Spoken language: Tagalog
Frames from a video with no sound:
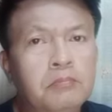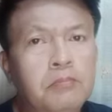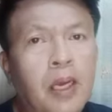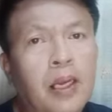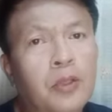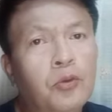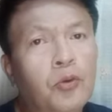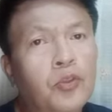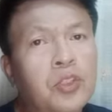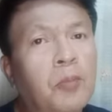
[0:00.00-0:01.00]
para
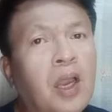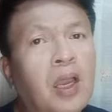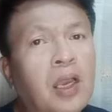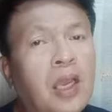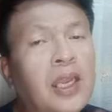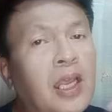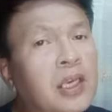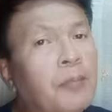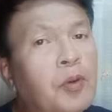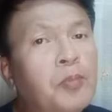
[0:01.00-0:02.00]
doon sa mga
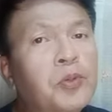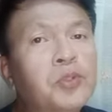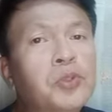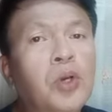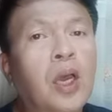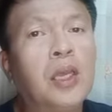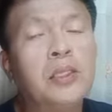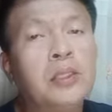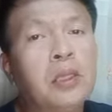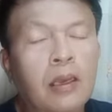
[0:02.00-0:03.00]
kanilang napupusuan